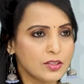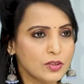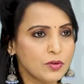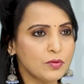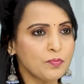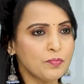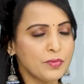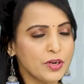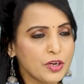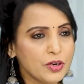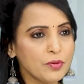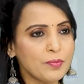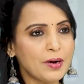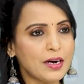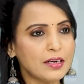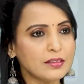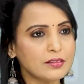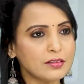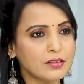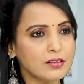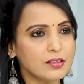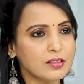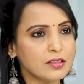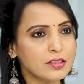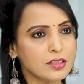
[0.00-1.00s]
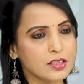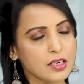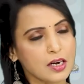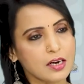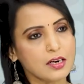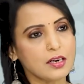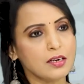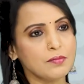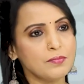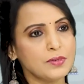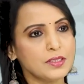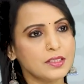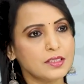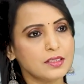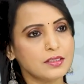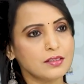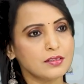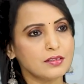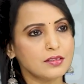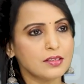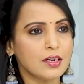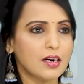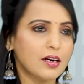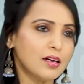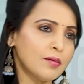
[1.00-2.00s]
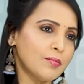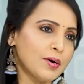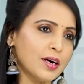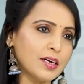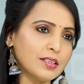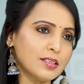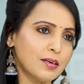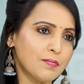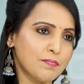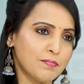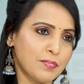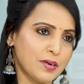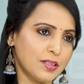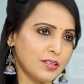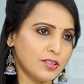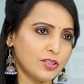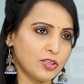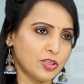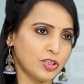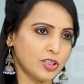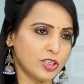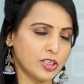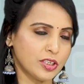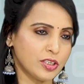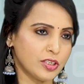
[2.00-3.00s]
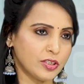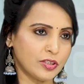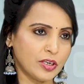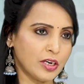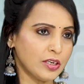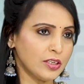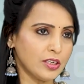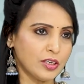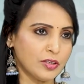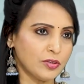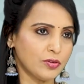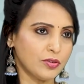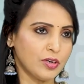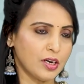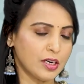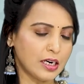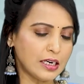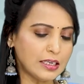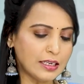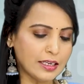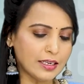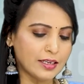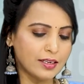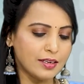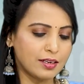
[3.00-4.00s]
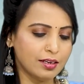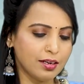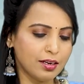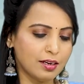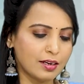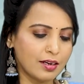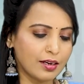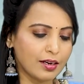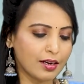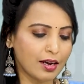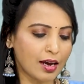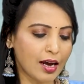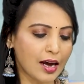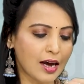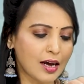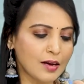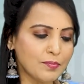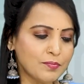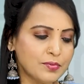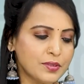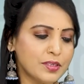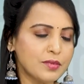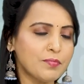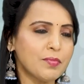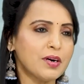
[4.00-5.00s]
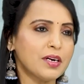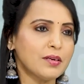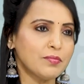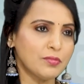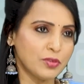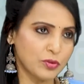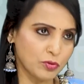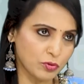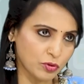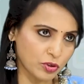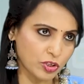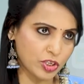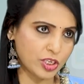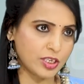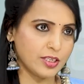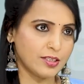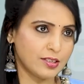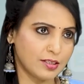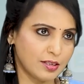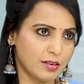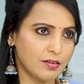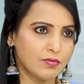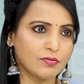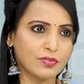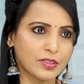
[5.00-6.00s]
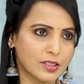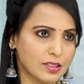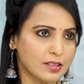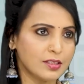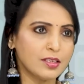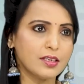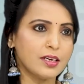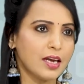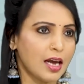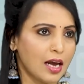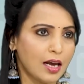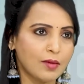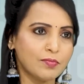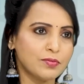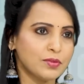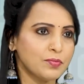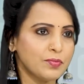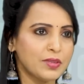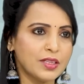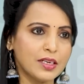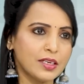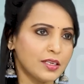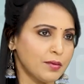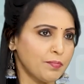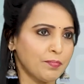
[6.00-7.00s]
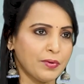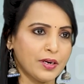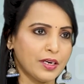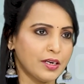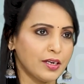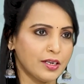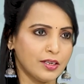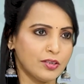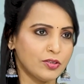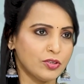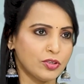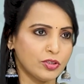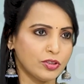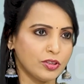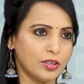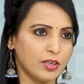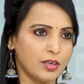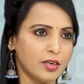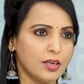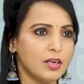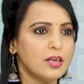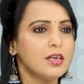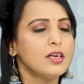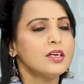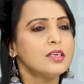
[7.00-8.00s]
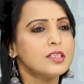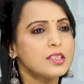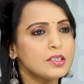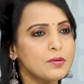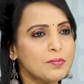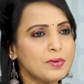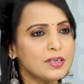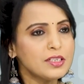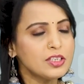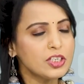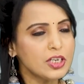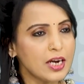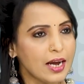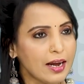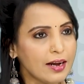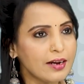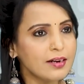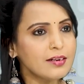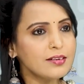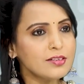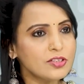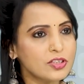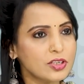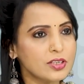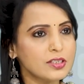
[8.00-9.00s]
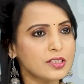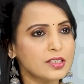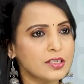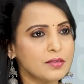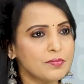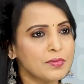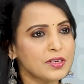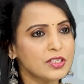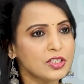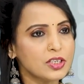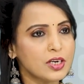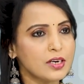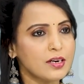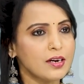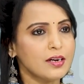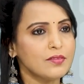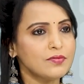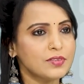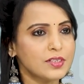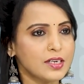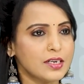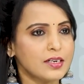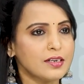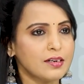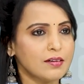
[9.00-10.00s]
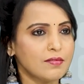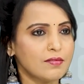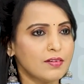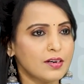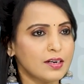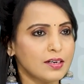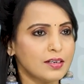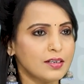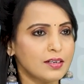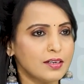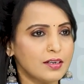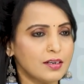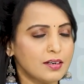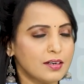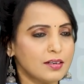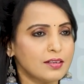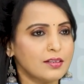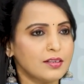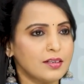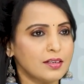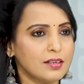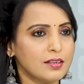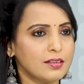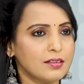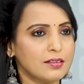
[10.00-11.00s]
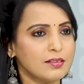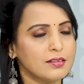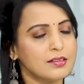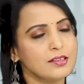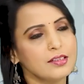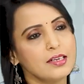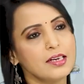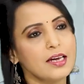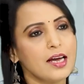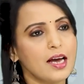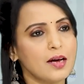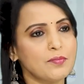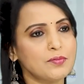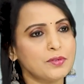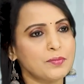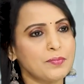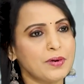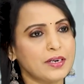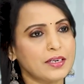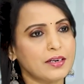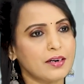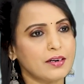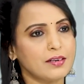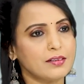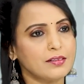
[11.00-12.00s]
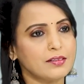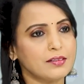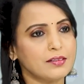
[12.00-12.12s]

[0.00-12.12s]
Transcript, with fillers: సో మీరు మాత్రం ఇది చాలా బెస్ట్ చాలా బాగా సంపాదించండి అని అంటున్నారు అంటే ఏ యాప్స్ని మనం యూజ్ చేస్తే ఫస్ట్ థింగ్ యాప్స్ మీదే డిపెండ్ అయి ఉంటుంది సో మంచిగా ఎండ్ చేసి మంచిగా లైఫ్ సెట్ అవ్వాలి అంటే ఏ యాప్స్ బెటర్